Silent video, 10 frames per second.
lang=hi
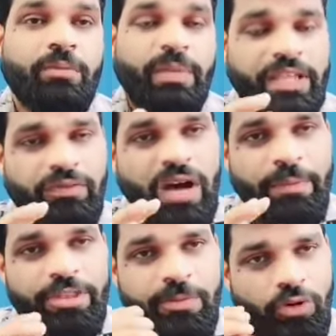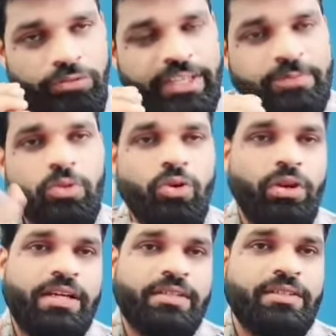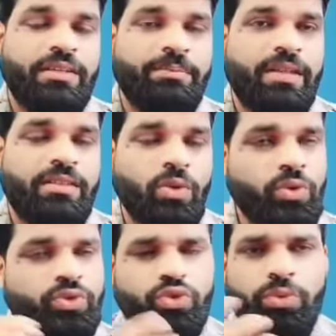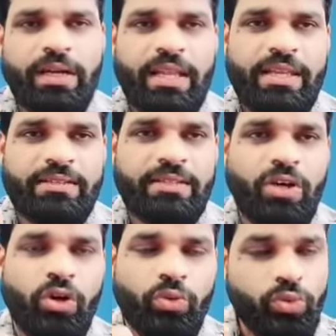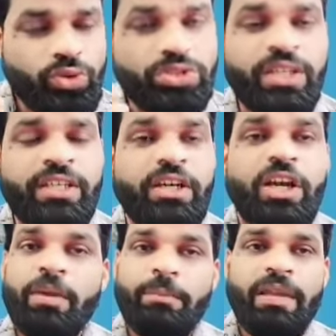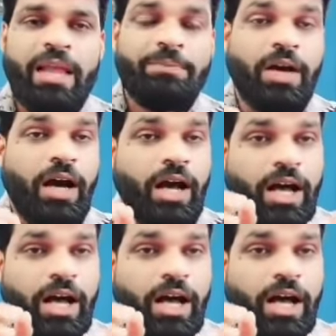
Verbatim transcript: भैया वहाँ पे सिर्फ कॉन्टेक्ट पे कॉल करते थे बस लोन चोर वगैरह लिखते थे और कुछ नहीं मतलब